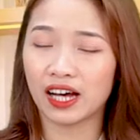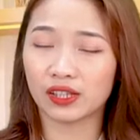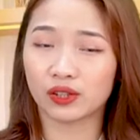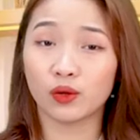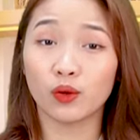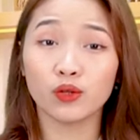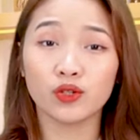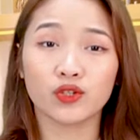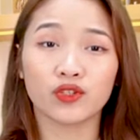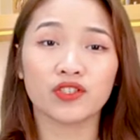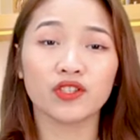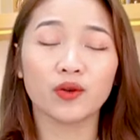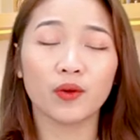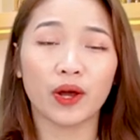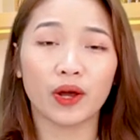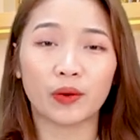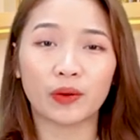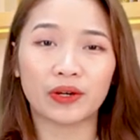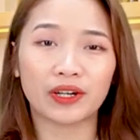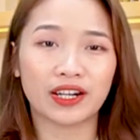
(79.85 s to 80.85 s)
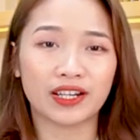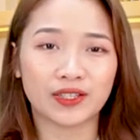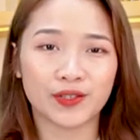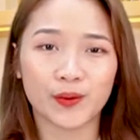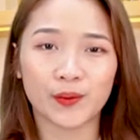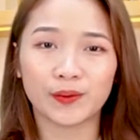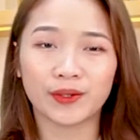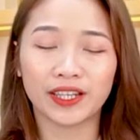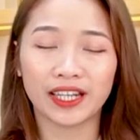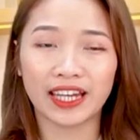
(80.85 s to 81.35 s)
ờ, tốt cho sức khỏe của người
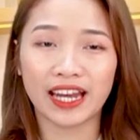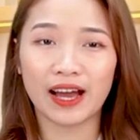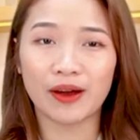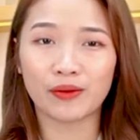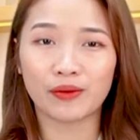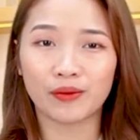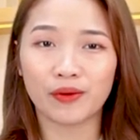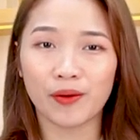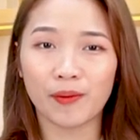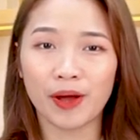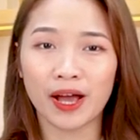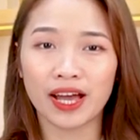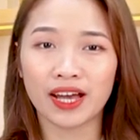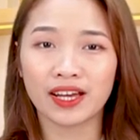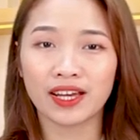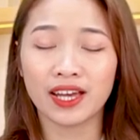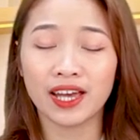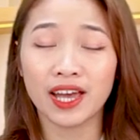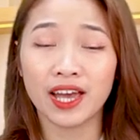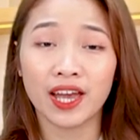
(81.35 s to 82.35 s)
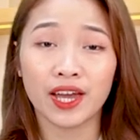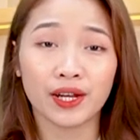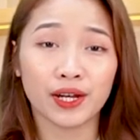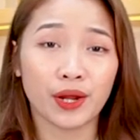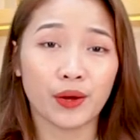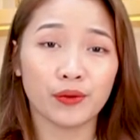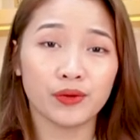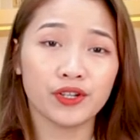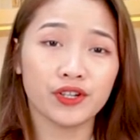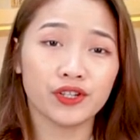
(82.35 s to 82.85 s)
dùng như thế nào đúng không ạ?
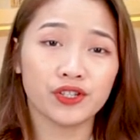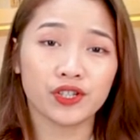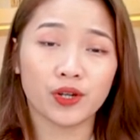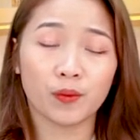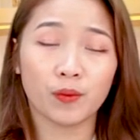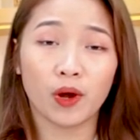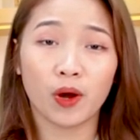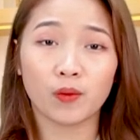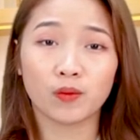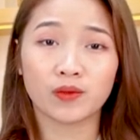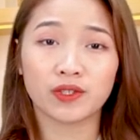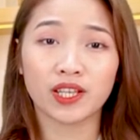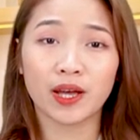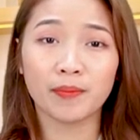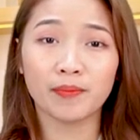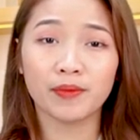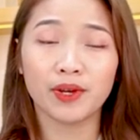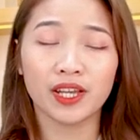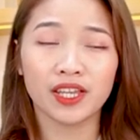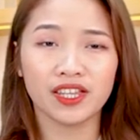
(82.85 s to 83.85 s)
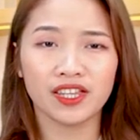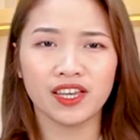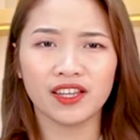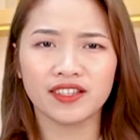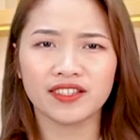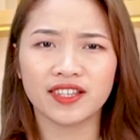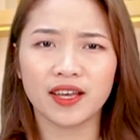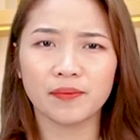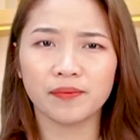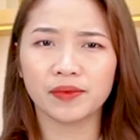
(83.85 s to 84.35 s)
Nếu như trong hồng sâm,
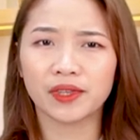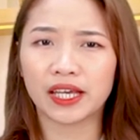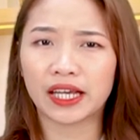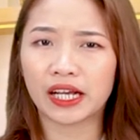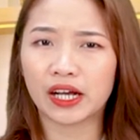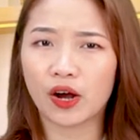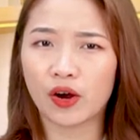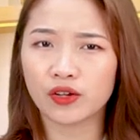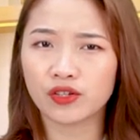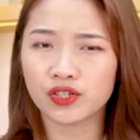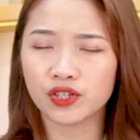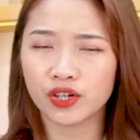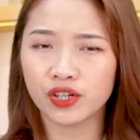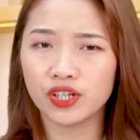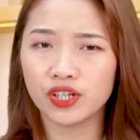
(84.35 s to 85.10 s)
nhân sâm thì có chứa